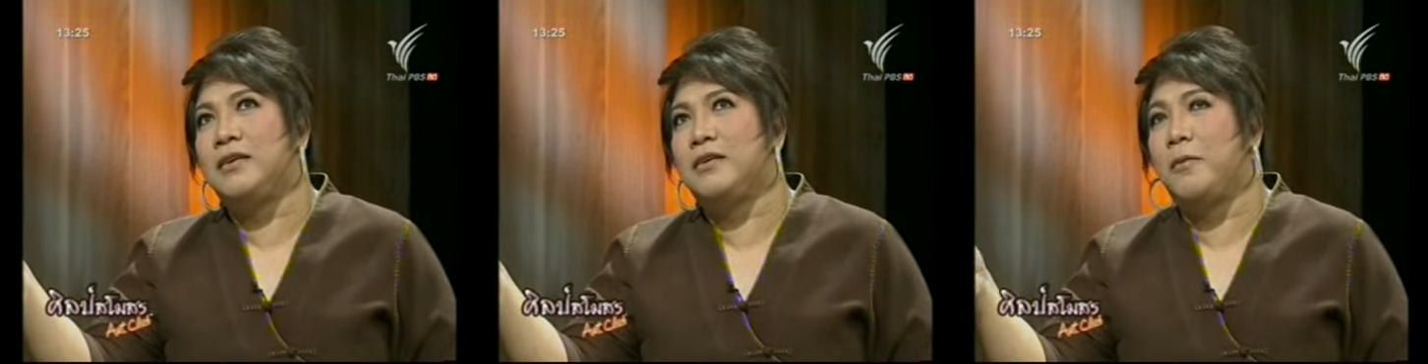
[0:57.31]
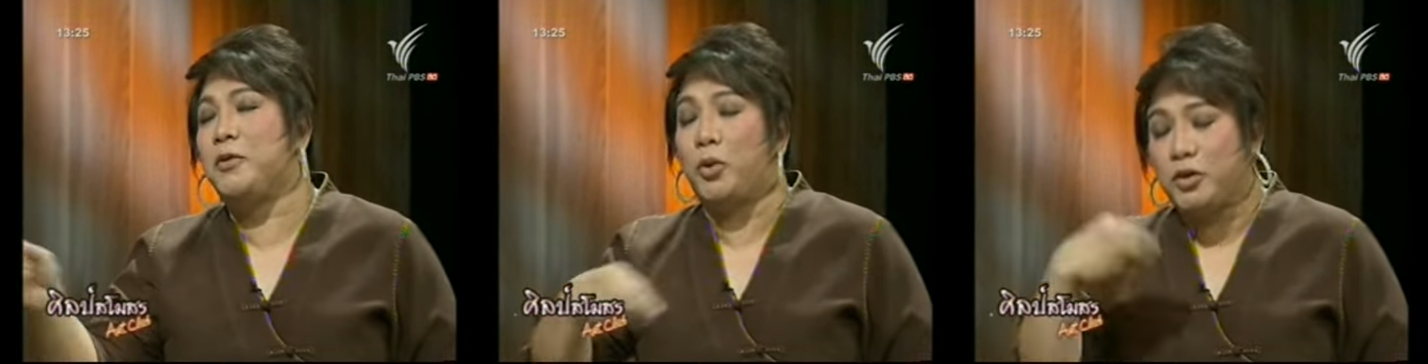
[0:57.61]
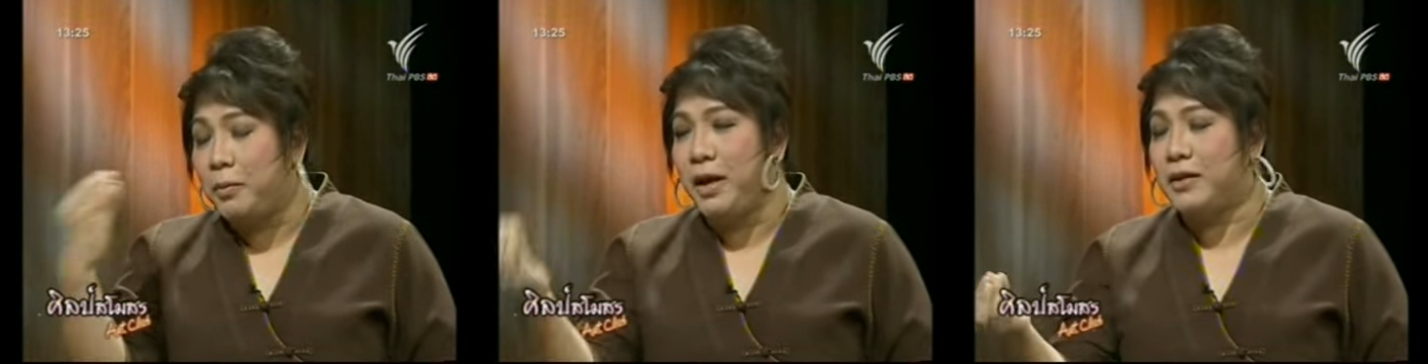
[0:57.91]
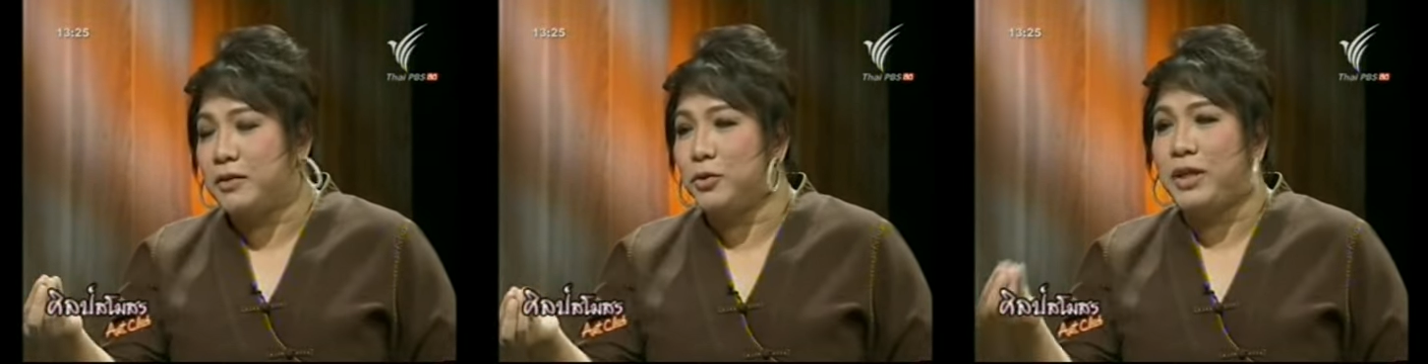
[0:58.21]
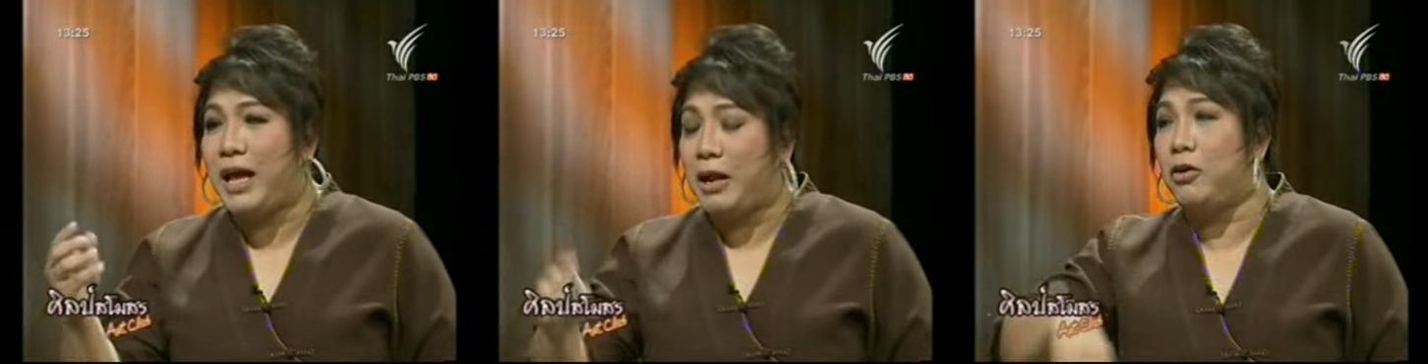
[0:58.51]
เขาประสบความสำเร็จสุด
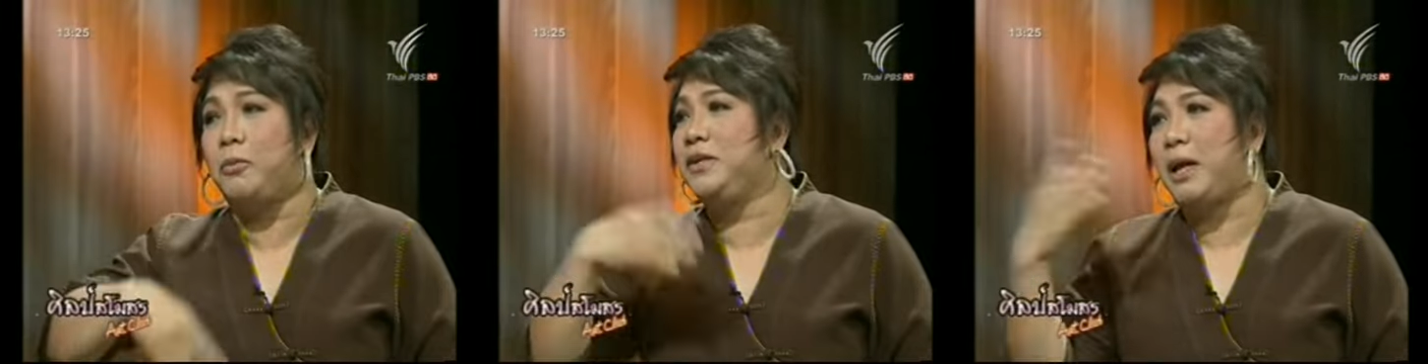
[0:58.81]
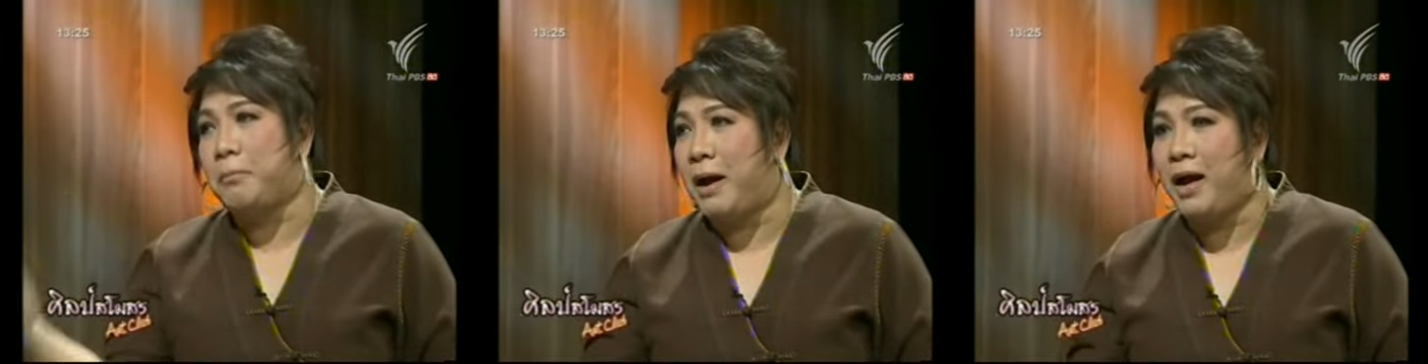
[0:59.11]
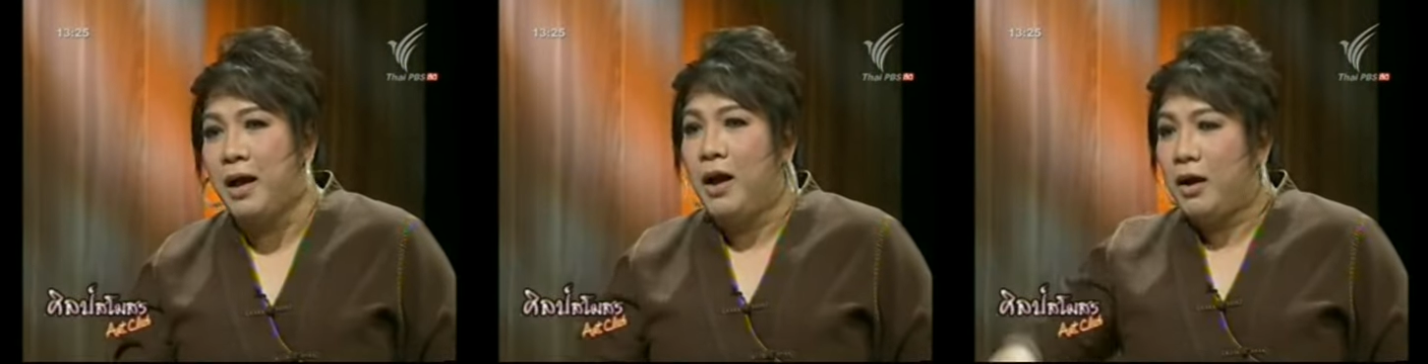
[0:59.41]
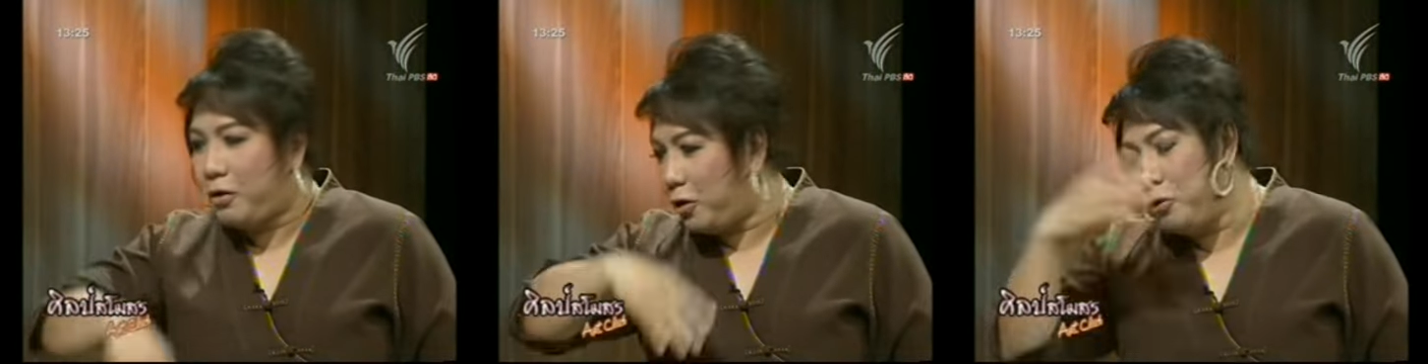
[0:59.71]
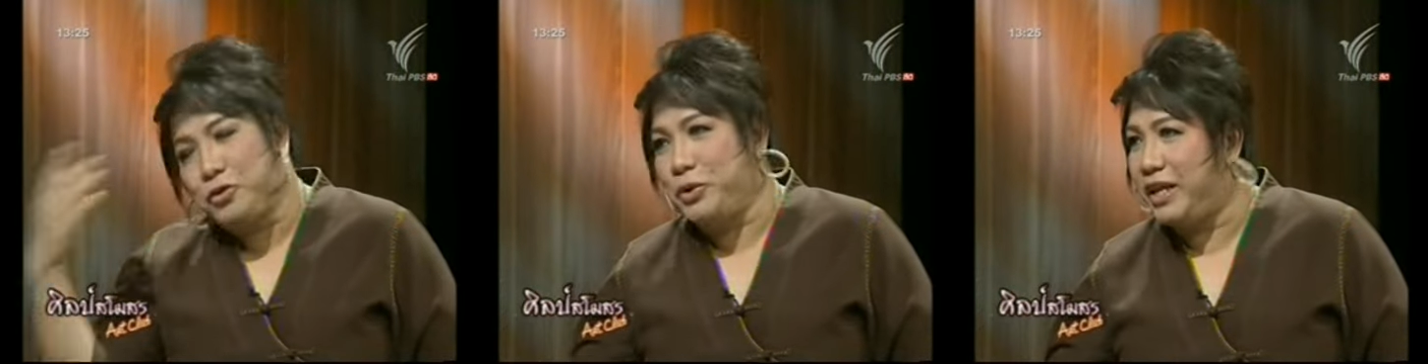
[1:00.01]
ท้ายแล้วเขาเพิ่งธรรมะเขาก็ลง
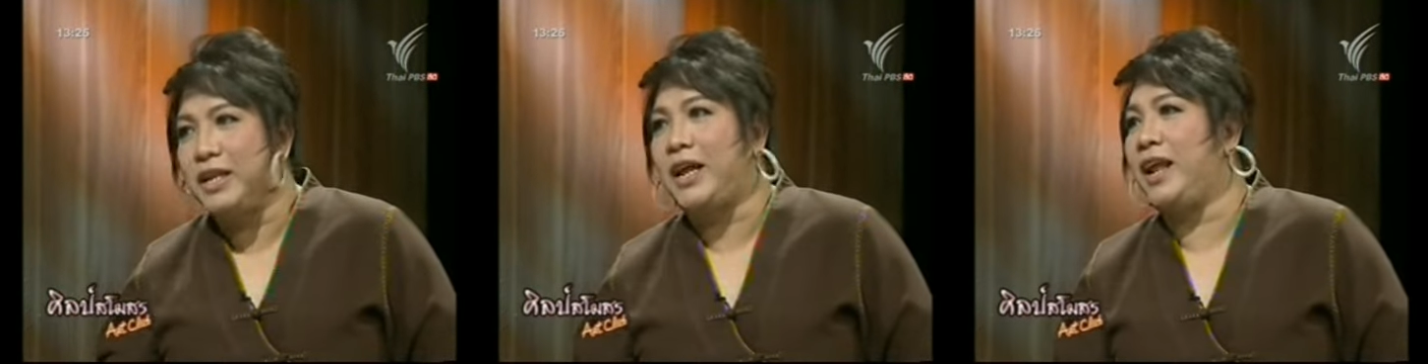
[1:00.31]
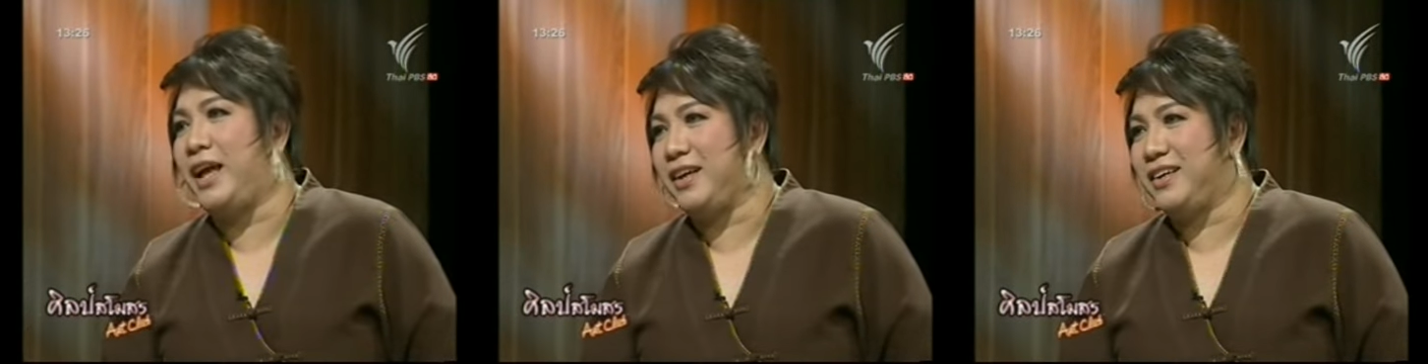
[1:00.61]
สู่ดินทั้งนั้นแหละ